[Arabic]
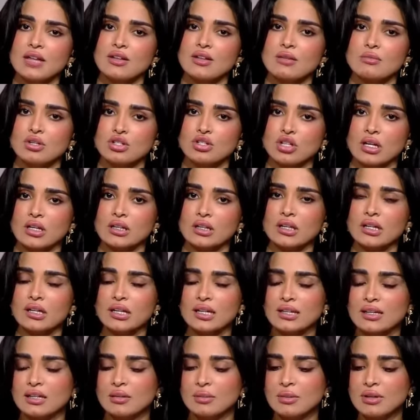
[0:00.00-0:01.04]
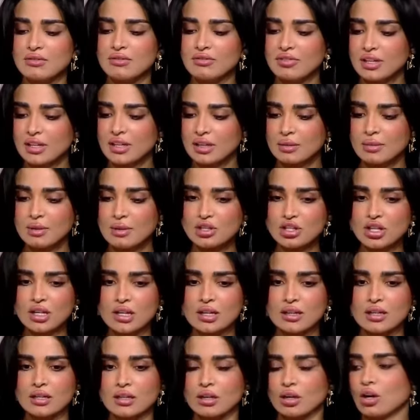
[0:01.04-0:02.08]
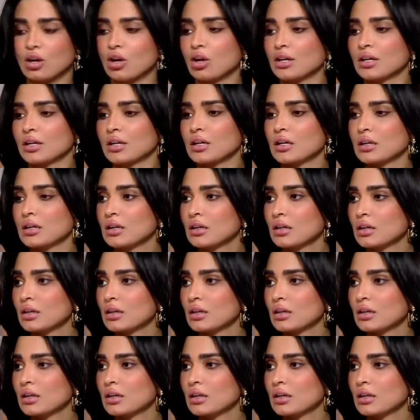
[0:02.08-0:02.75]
هذه المشاكل غير كذا لما نفكر بأشياء كثيرة حولنا